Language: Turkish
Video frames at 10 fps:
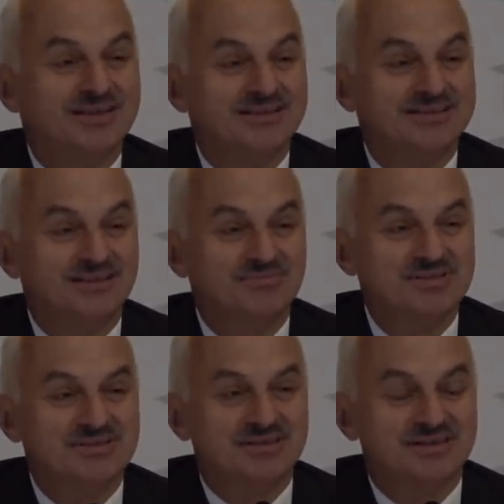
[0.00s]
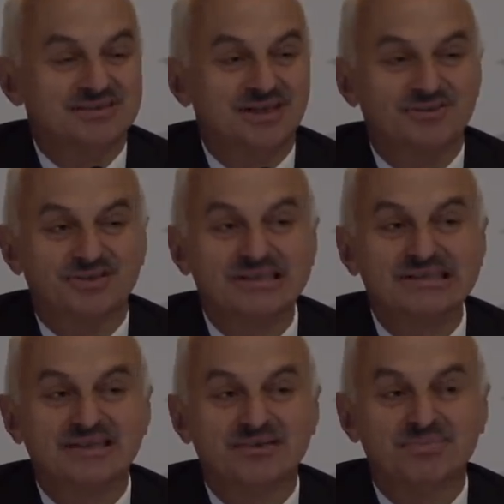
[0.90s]
İşte biz aşağı yukarı
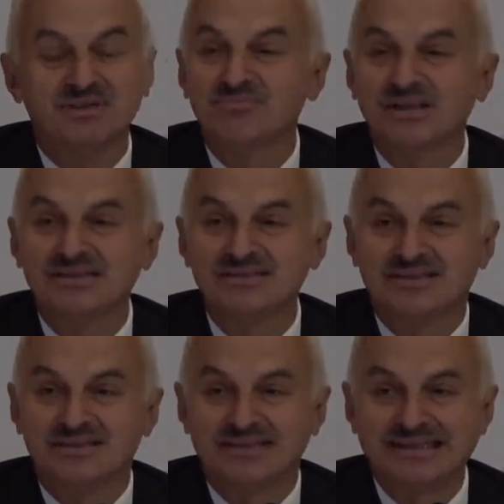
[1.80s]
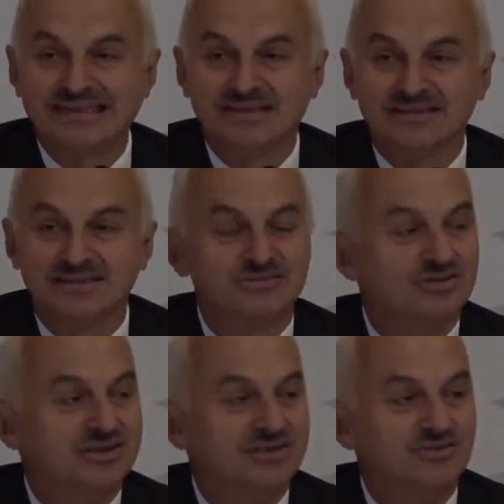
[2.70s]
yılda bir mühendis alarak geldik.
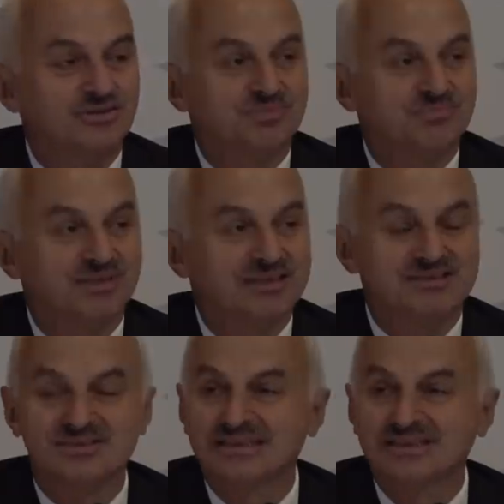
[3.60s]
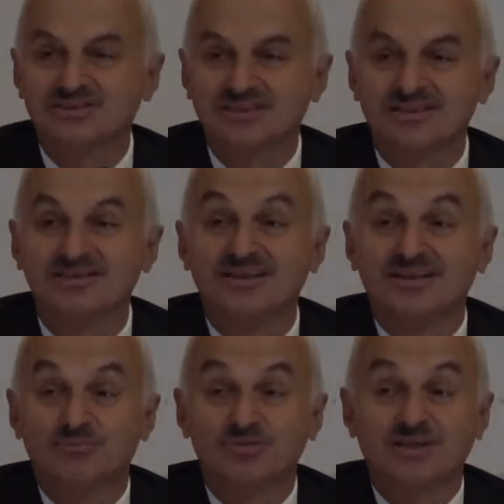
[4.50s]
Şu anda 4000 mühendise geçtik.
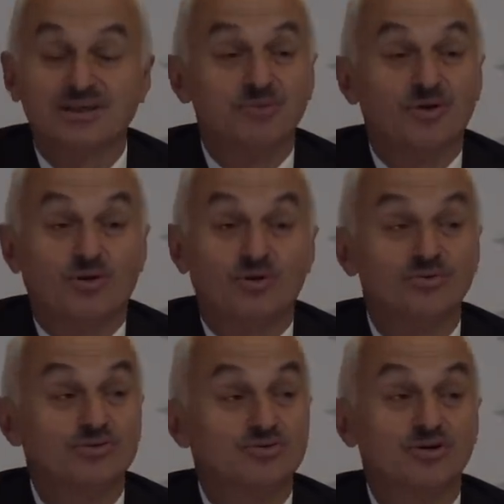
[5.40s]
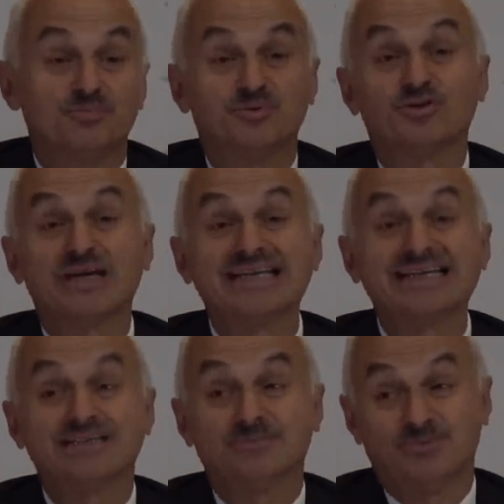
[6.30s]
Bunlar hep on the job
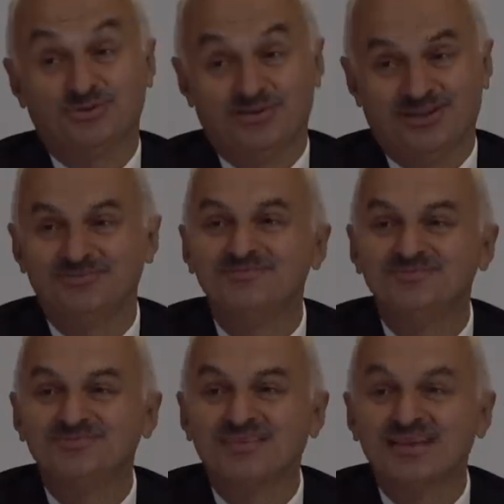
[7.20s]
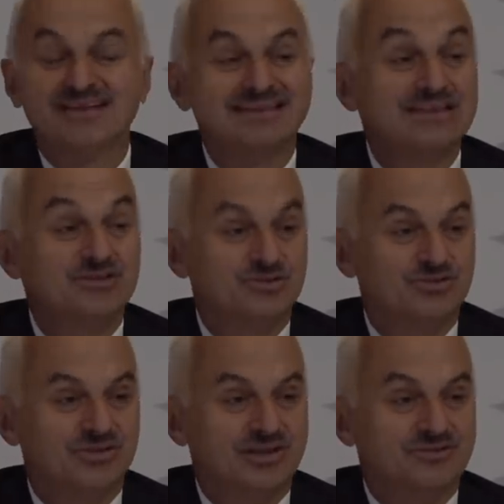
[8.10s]
training yapıyorlar.
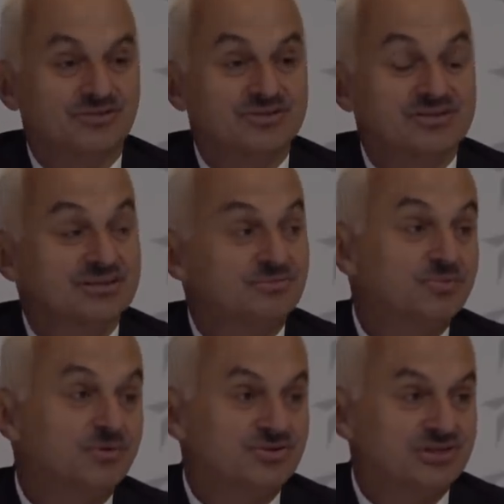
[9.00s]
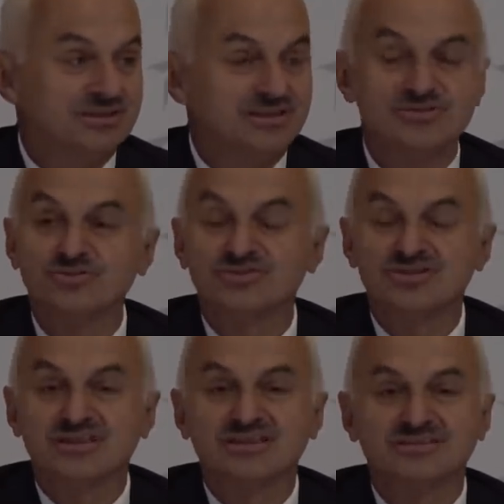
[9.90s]
Yetişiyorlar. Dolayısıyla bu projenin az önce
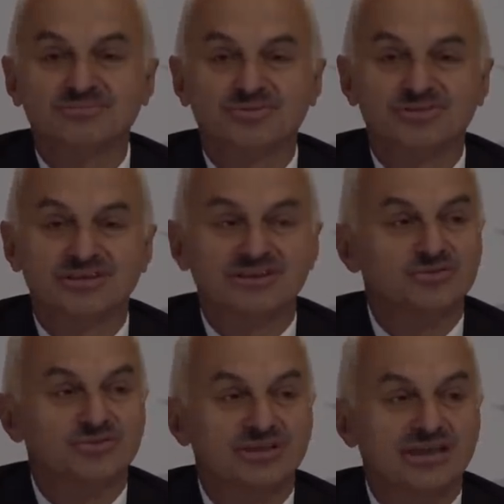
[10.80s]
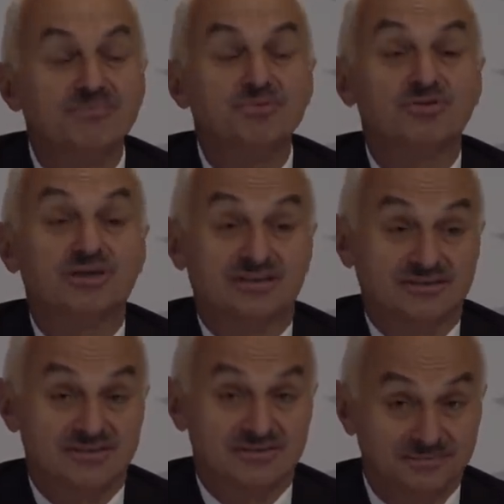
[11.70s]
saydığım projelerin Türkiye'ye en büyük
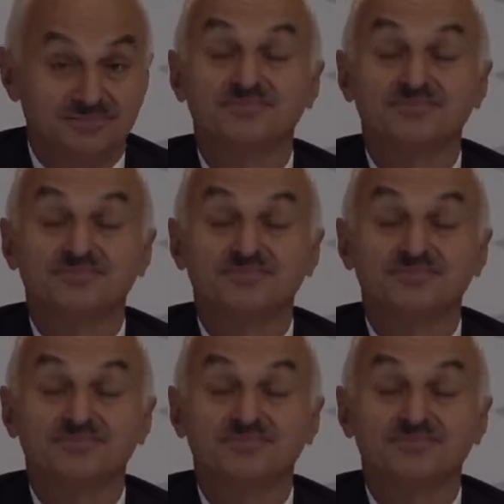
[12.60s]
katkısı